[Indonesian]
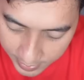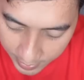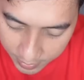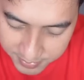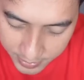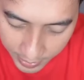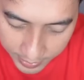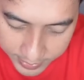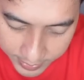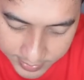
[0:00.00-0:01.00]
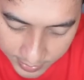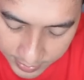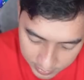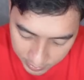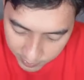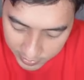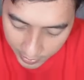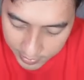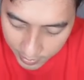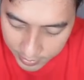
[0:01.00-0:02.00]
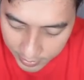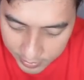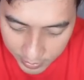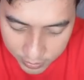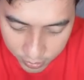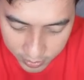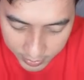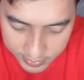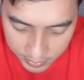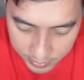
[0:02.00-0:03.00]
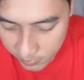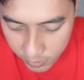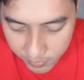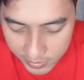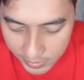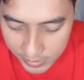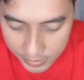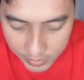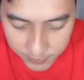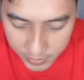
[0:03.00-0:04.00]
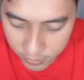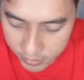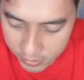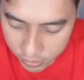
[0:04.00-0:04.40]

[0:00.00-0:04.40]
cakep sekali guys ya. Kita bertahan dengan retail dulu deh guys ya. Sebelum kita jadiin Minonya